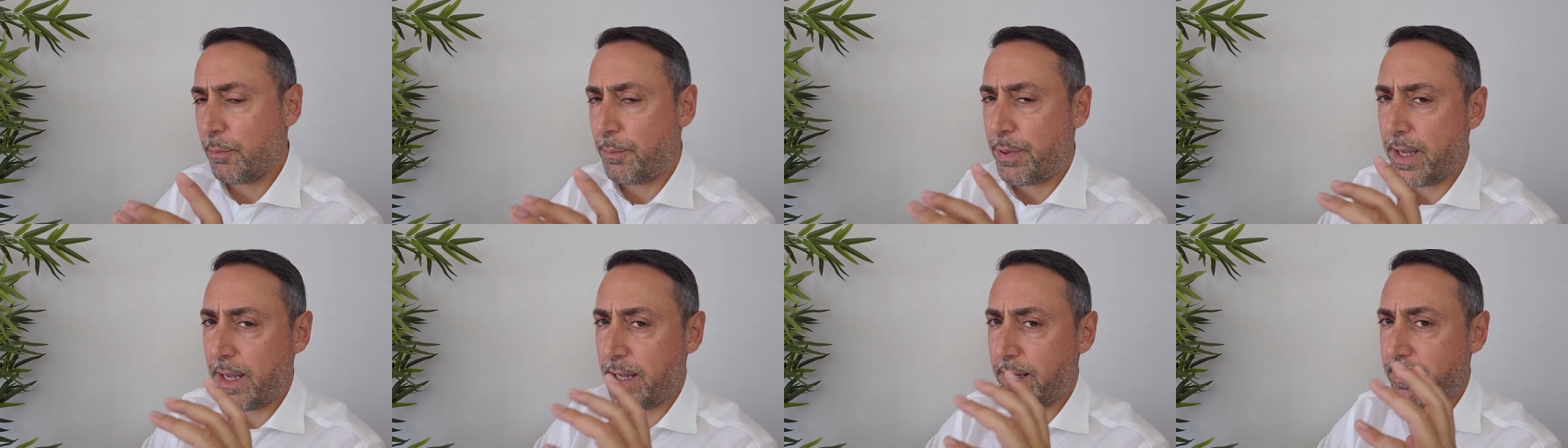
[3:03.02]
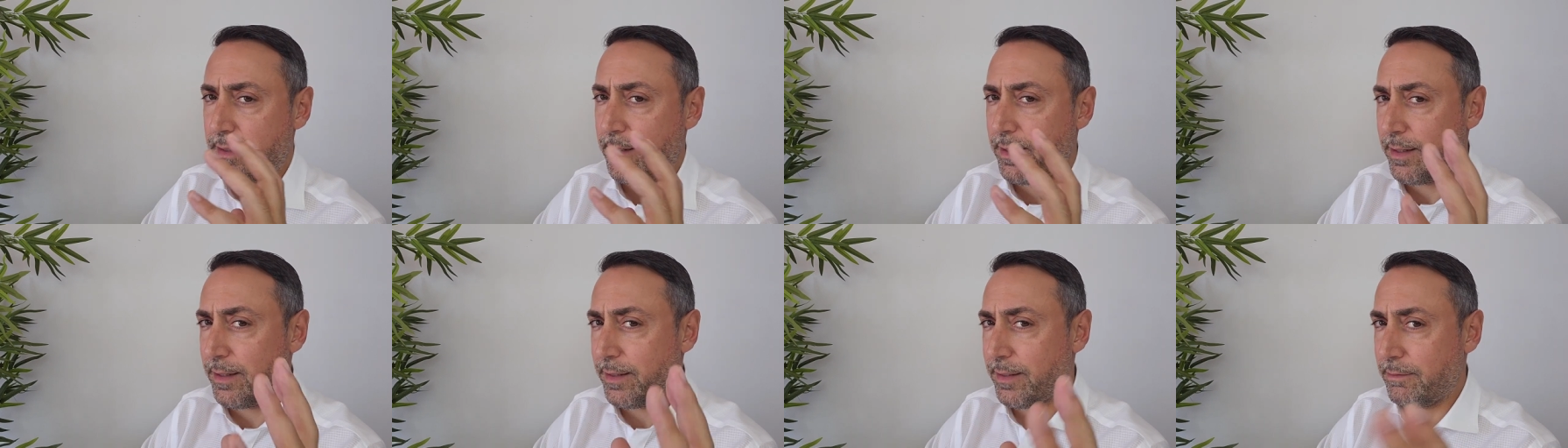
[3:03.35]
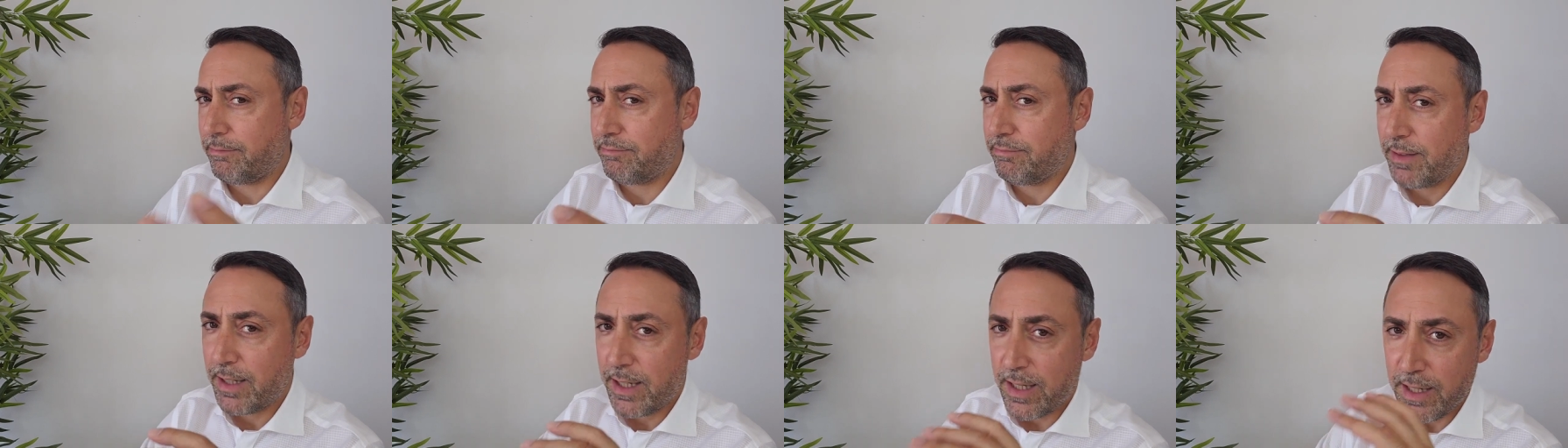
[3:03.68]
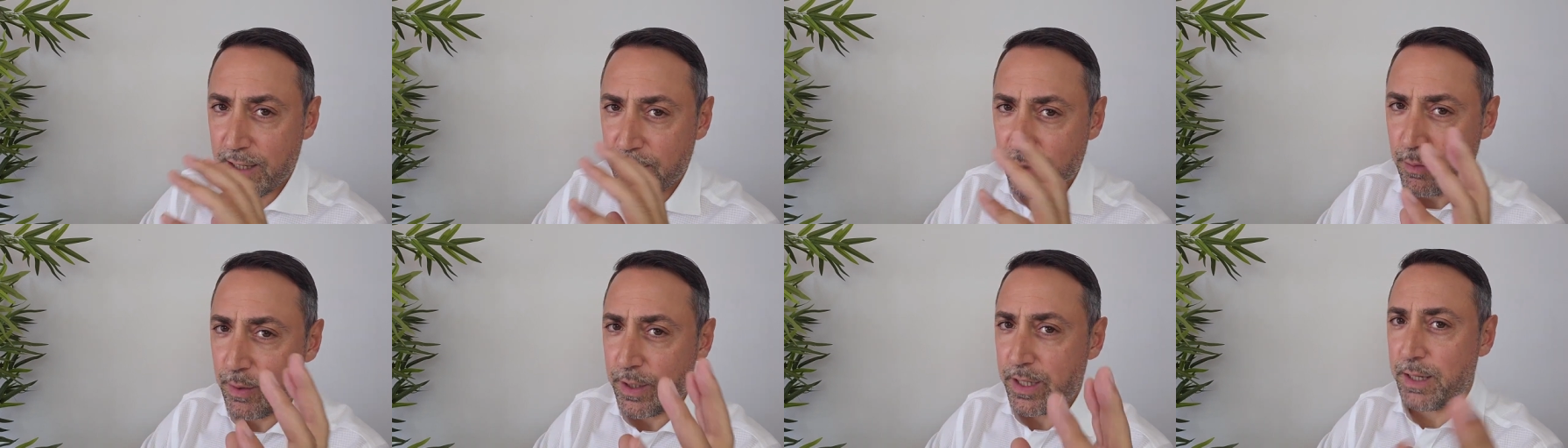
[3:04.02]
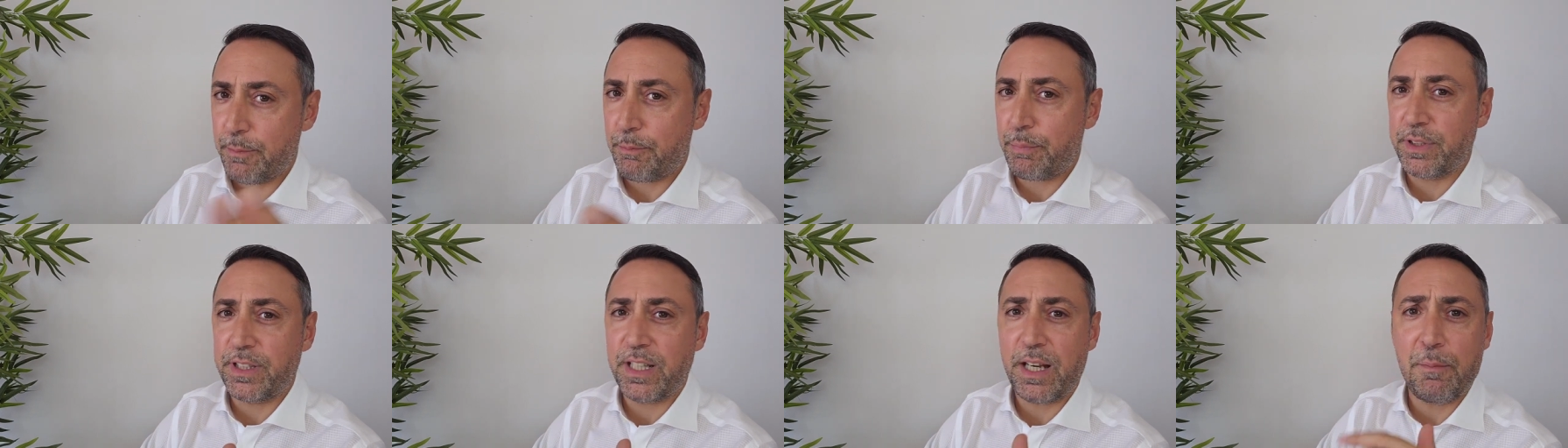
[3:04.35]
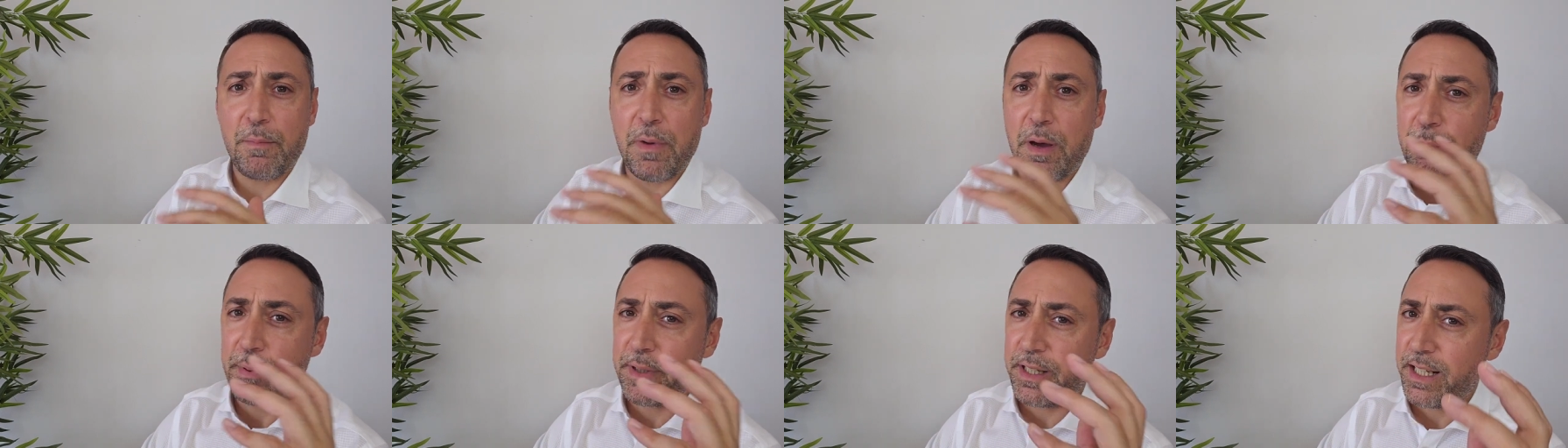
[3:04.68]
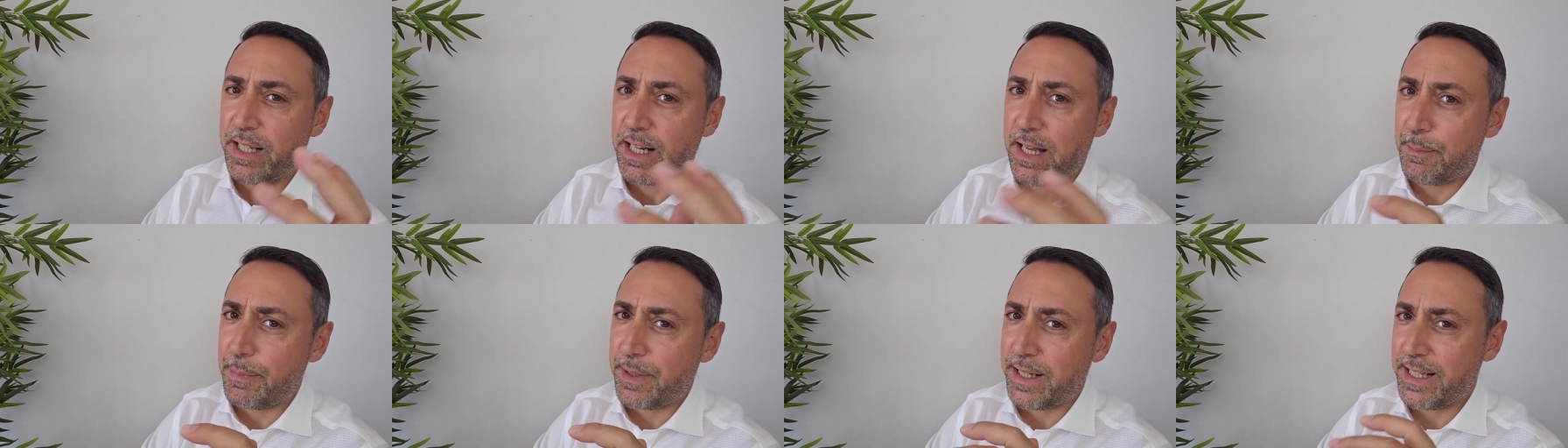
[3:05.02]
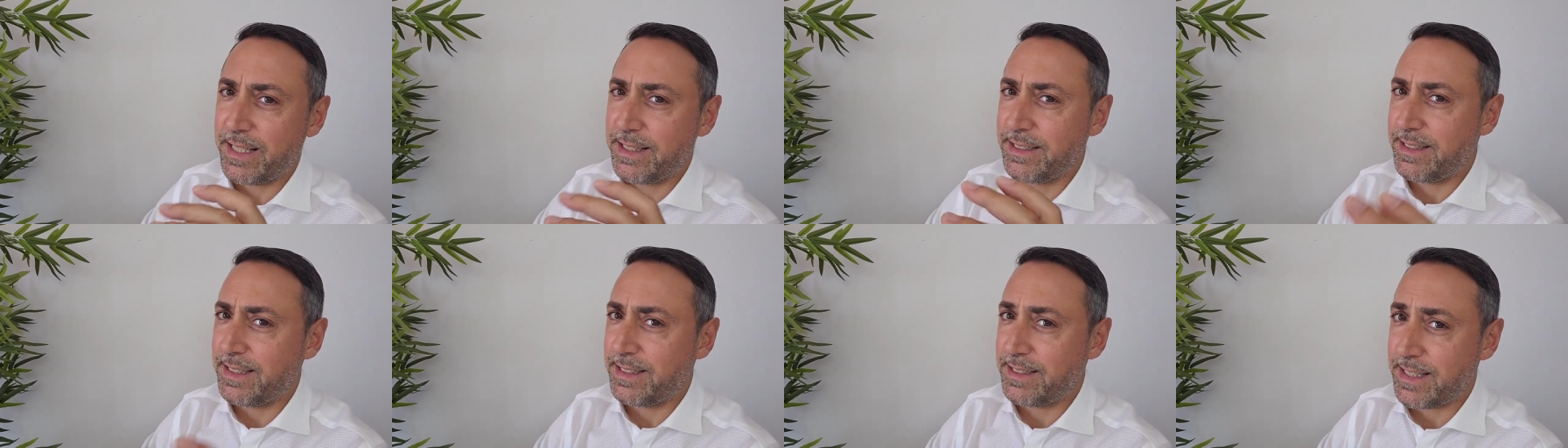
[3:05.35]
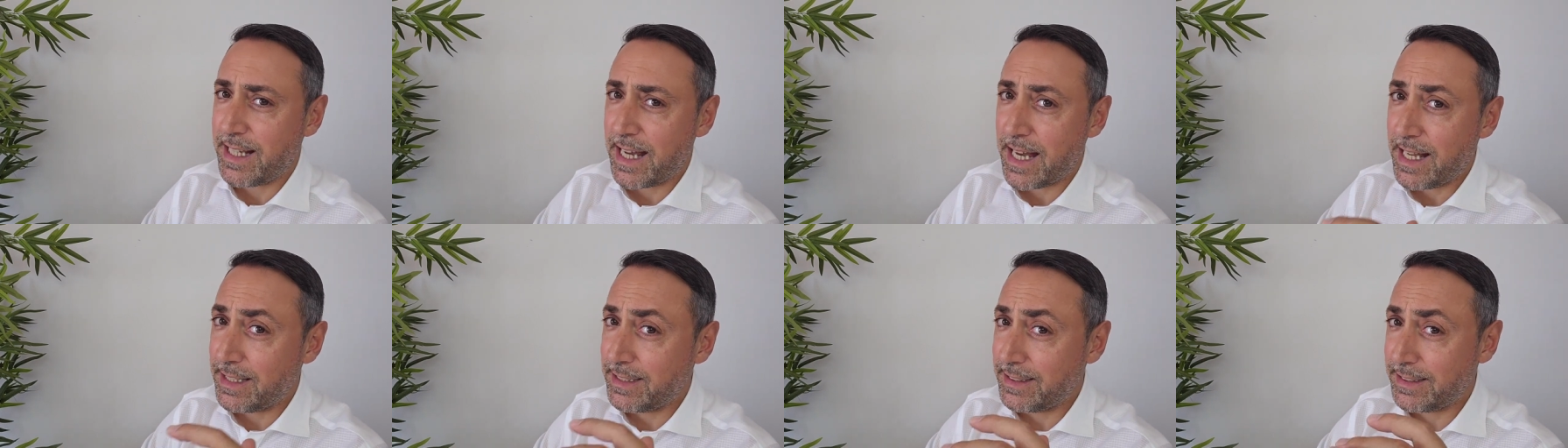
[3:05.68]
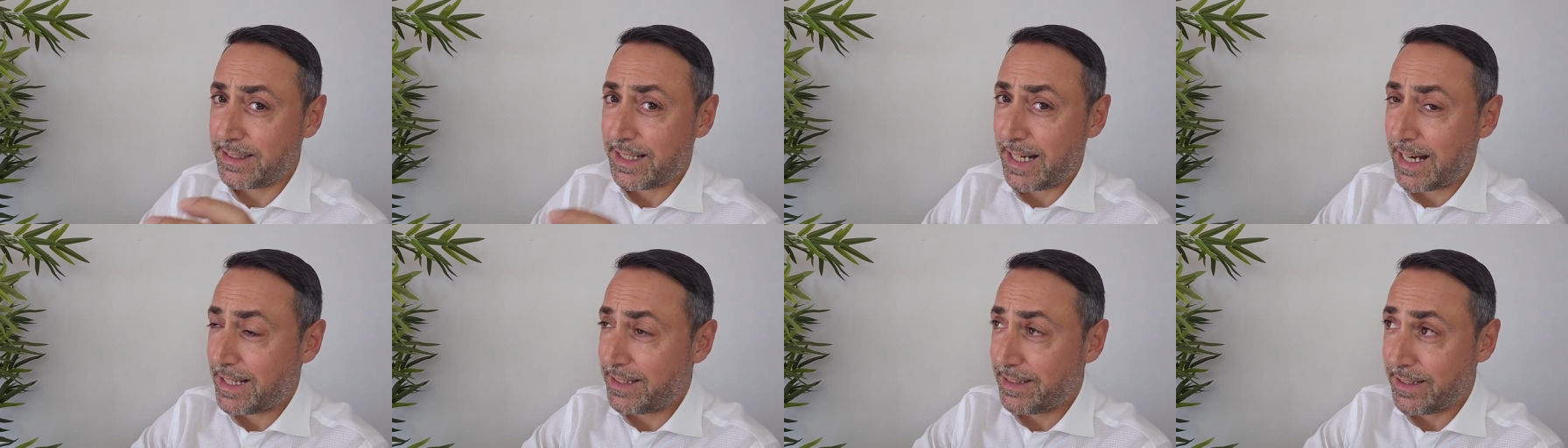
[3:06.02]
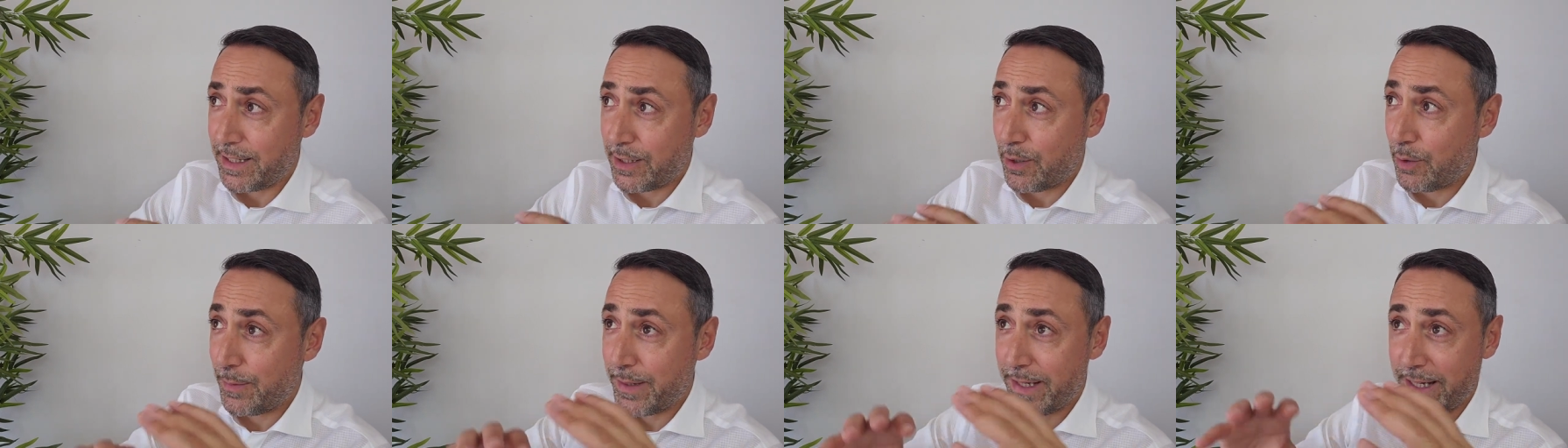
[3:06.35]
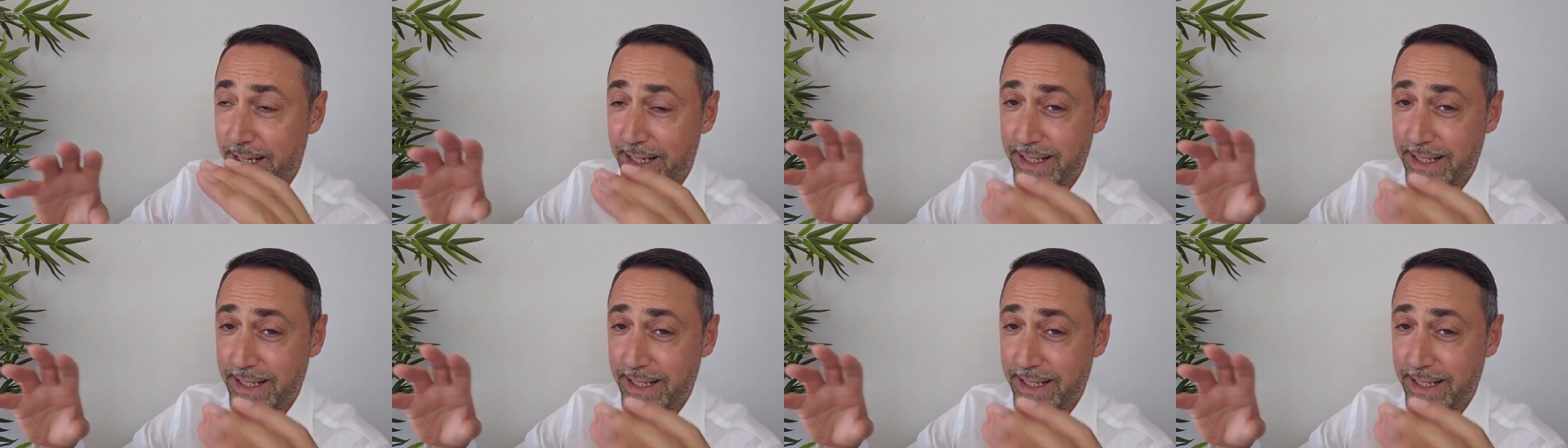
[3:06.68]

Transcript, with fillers: perdere, eh. qui potremmo aprire una parentesi al grande come